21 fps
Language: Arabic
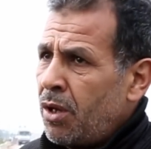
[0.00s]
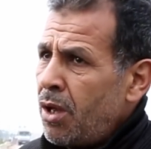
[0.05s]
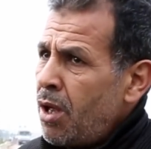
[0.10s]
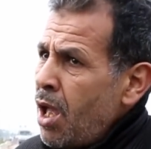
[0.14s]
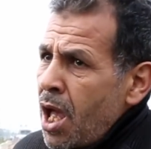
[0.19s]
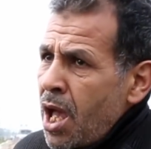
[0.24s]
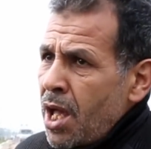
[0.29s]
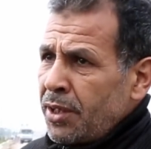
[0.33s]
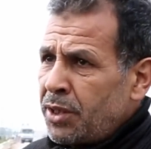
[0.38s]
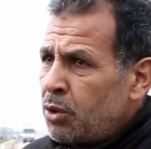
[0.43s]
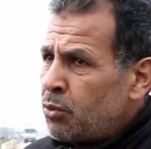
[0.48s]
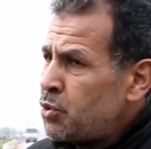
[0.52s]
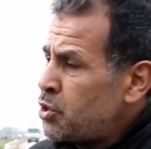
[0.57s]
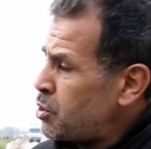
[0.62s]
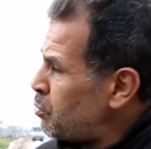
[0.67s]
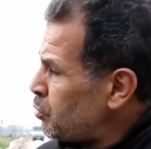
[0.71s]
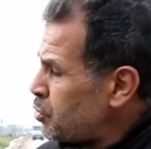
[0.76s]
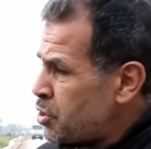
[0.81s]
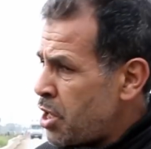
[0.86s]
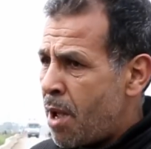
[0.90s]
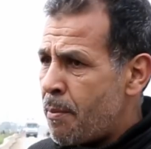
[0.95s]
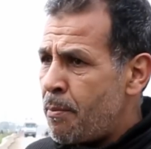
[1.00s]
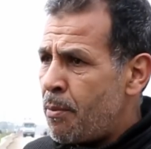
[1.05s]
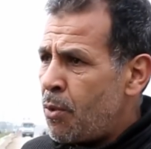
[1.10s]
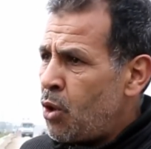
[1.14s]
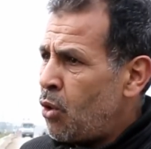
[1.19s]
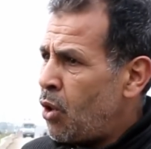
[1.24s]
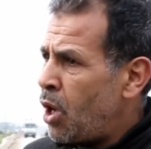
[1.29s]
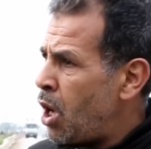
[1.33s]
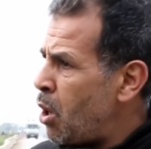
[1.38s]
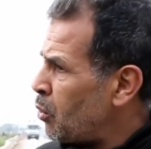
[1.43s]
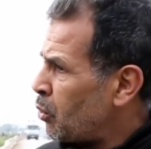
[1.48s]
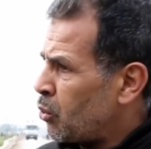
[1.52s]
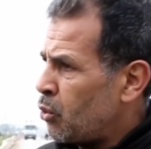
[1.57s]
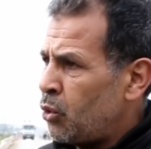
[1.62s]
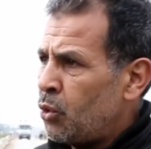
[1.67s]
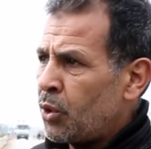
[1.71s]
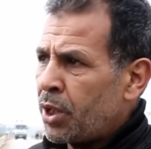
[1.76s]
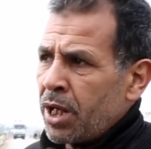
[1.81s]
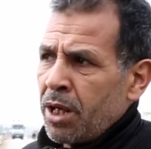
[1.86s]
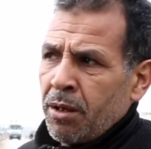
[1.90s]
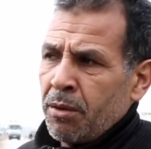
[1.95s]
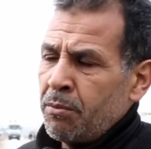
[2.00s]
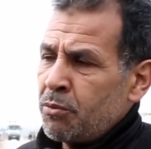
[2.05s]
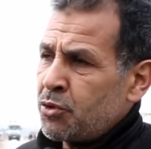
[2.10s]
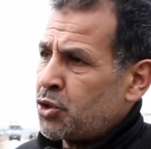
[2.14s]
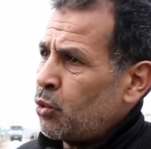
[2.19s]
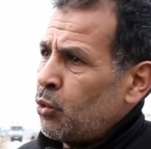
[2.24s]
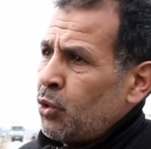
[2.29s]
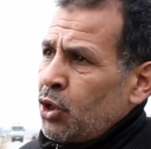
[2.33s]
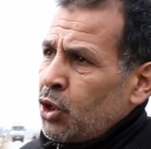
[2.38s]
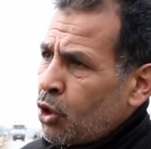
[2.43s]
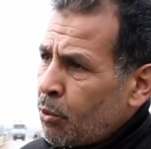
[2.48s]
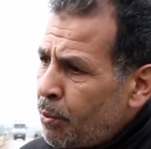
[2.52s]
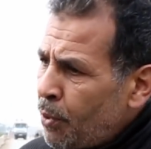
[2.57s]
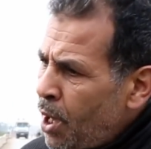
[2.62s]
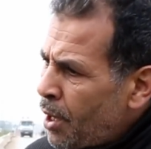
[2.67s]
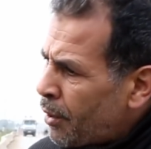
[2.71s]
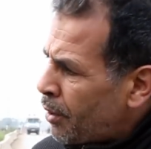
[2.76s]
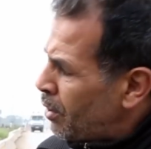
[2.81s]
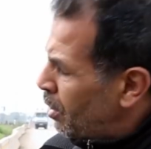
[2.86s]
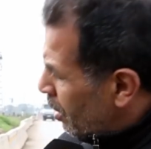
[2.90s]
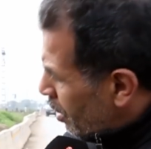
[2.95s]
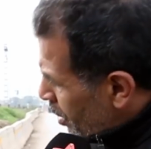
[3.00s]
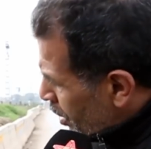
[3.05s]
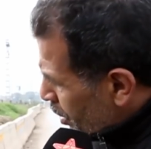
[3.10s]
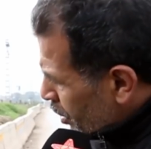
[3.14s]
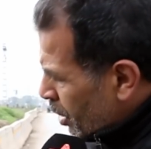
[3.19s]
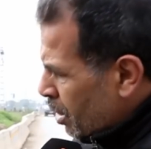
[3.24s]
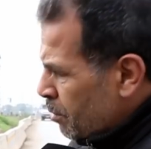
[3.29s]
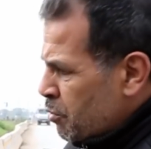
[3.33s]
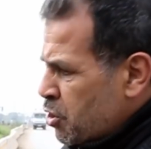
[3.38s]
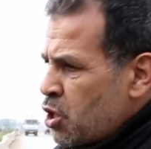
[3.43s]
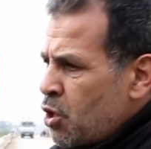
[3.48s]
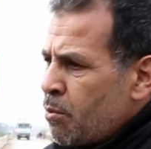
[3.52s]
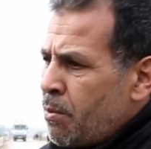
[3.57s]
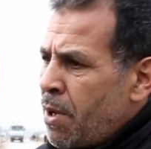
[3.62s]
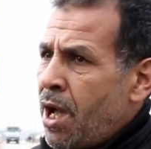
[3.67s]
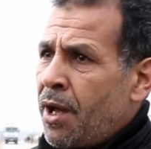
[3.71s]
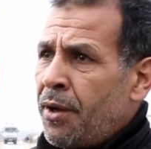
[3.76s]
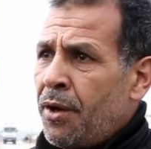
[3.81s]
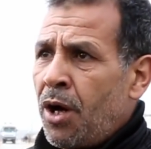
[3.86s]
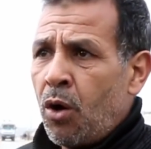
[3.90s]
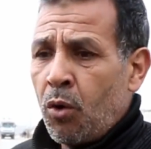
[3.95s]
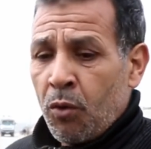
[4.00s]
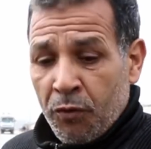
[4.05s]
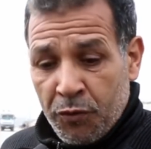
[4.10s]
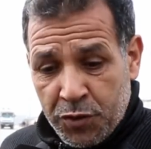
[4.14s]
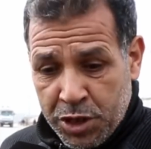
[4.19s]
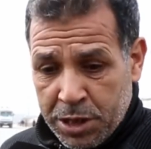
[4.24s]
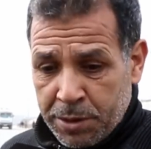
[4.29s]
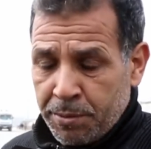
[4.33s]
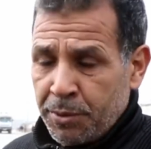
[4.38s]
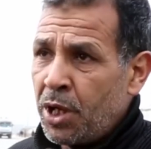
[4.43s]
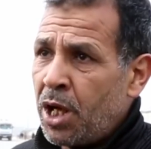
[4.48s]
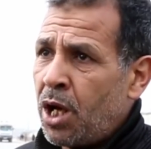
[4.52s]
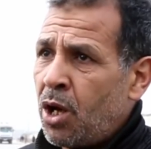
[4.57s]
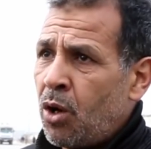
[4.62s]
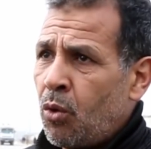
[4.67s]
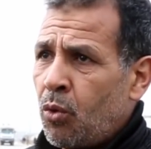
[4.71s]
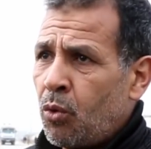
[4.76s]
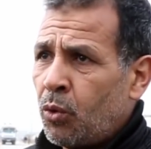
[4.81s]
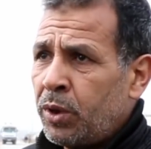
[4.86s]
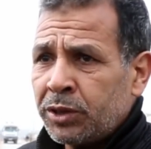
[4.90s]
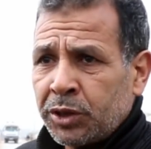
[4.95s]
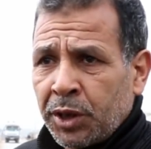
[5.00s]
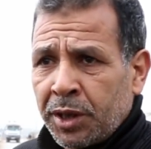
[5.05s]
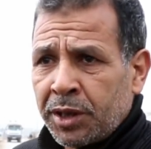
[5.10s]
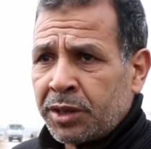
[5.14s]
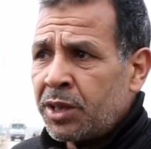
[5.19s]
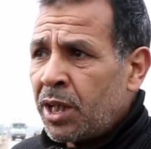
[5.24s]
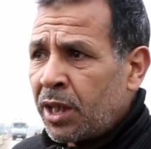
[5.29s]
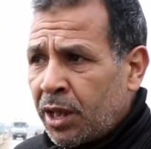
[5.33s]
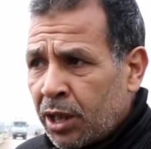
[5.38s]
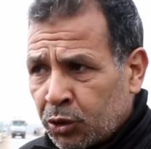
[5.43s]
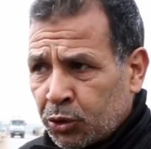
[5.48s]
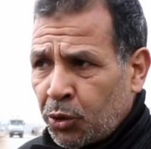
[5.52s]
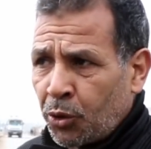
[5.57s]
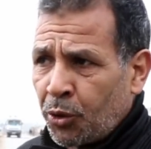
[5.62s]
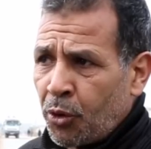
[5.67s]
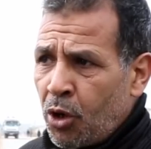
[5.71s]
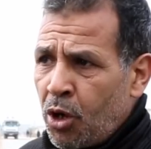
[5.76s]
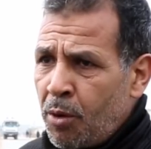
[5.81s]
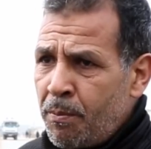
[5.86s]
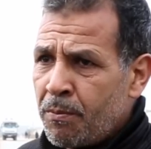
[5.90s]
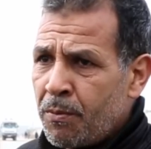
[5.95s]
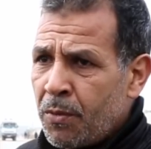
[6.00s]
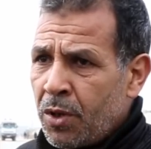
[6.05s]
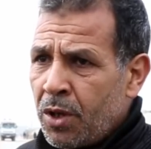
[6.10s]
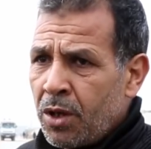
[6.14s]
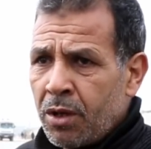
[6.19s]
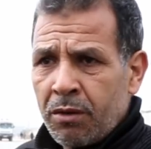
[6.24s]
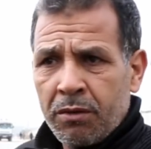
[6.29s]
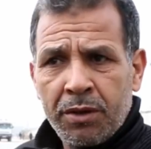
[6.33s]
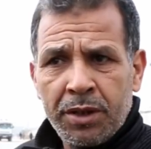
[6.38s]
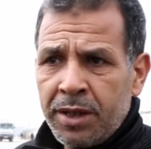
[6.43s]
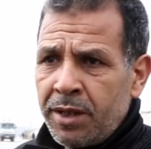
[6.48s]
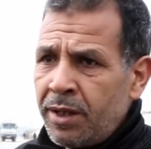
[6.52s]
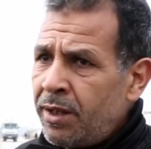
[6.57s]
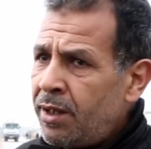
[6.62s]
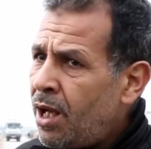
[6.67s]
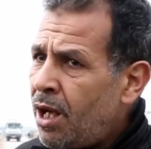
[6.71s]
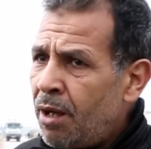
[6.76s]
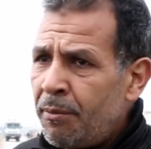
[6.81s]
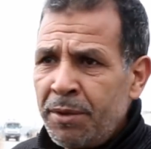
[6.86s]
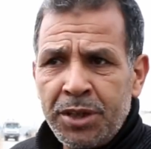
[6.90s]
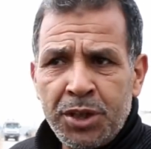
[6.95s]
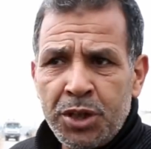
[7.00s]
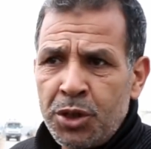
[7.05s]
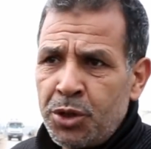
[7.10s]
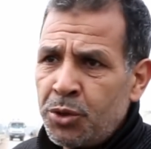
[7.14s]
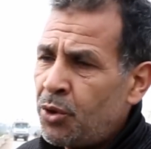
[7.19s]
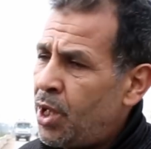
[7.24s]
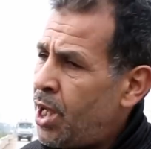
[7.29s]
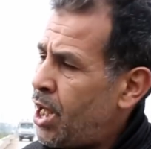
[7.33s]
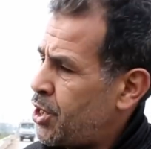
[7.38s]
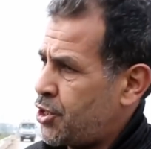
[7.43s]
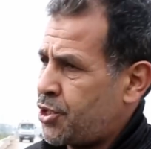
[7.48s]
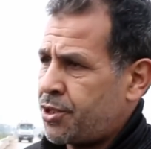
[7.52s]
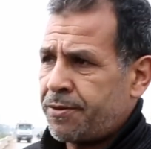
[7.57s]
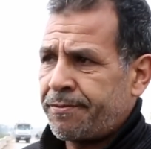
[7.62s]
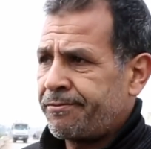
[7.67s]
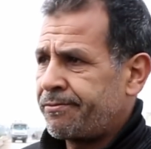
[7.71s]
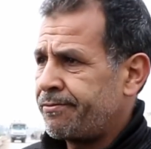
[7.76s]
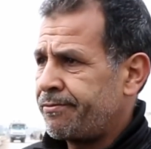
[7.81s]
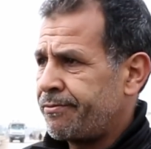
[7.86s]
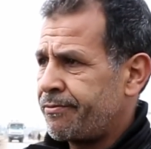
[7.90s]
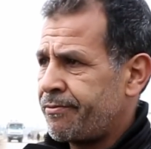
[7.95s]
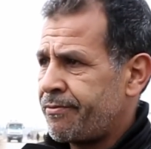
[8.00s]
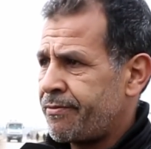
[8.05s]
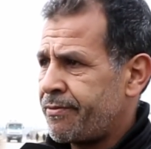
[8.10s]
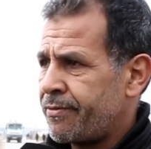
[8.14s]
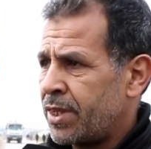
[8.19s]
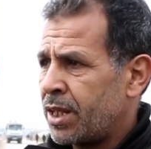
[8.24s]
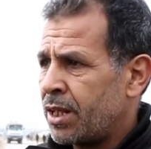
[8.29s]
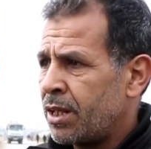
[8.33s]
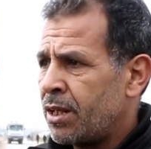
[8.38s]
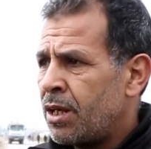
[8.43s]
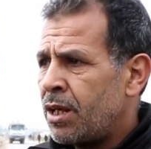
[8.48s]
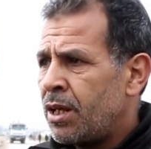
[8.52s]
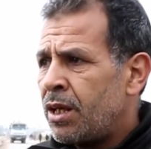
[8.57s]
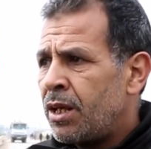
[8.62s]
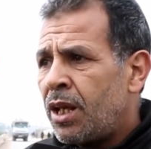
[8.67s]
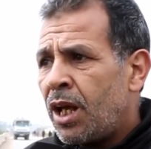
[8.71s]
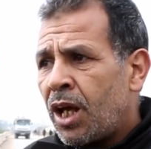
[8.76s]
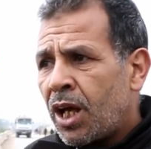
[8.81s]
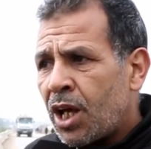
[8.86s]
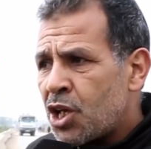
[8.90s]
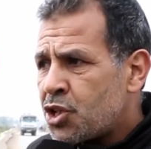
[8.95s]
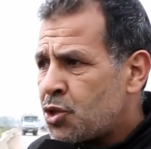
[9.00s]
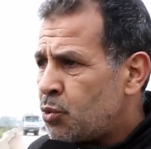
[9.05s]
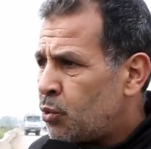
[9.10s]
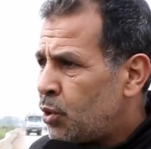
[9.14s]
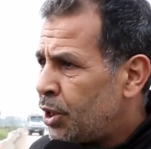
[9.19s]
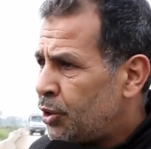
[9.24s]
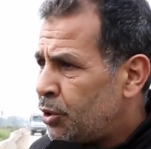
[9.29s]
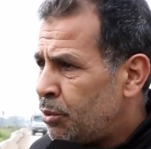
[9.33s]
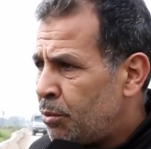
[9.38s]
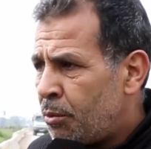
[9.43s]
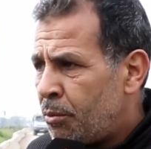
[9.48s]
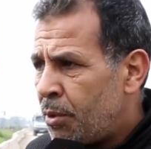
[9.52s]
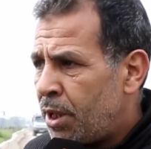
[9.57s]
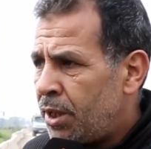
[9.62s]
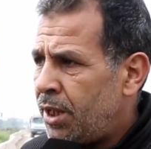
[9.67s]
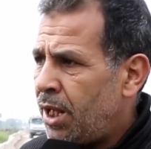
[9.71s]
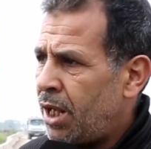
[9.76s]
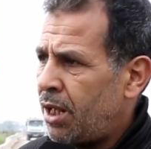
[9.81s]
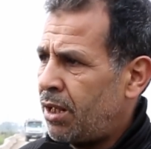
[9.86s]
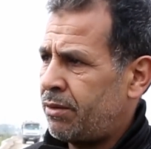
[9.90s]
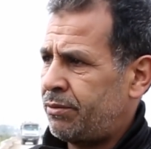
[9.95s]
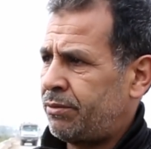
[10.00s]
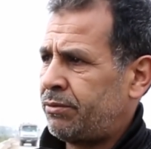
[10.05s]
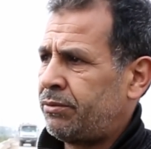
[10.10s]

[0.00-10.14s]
عادي نتحملوها ونقولوا راه المسؤولين الكبار كيمشيو معانا وفي جنبنا واللي ضرتنا كضرهم ومن لا ما يديروهاش لحقاش ولادهم هما لا